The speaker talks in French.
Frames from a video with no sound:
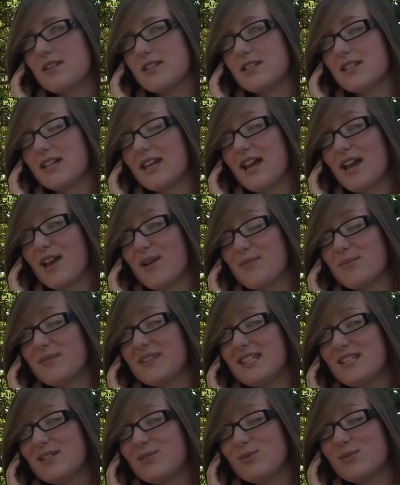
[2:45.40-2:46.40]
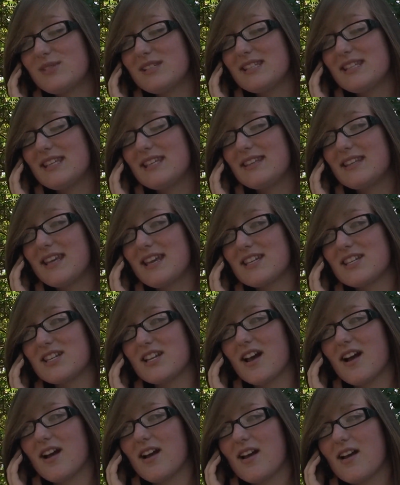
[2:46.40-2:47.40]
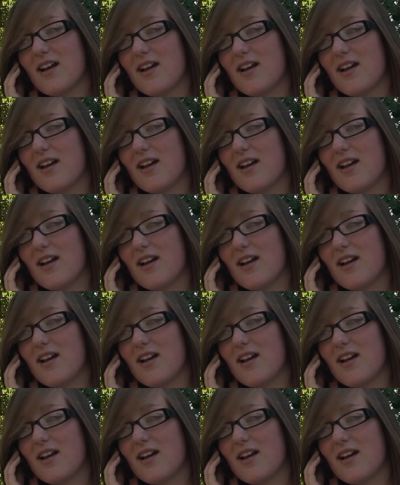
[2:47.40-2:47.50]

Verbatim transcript: J'ai un petit souci d'étage, là.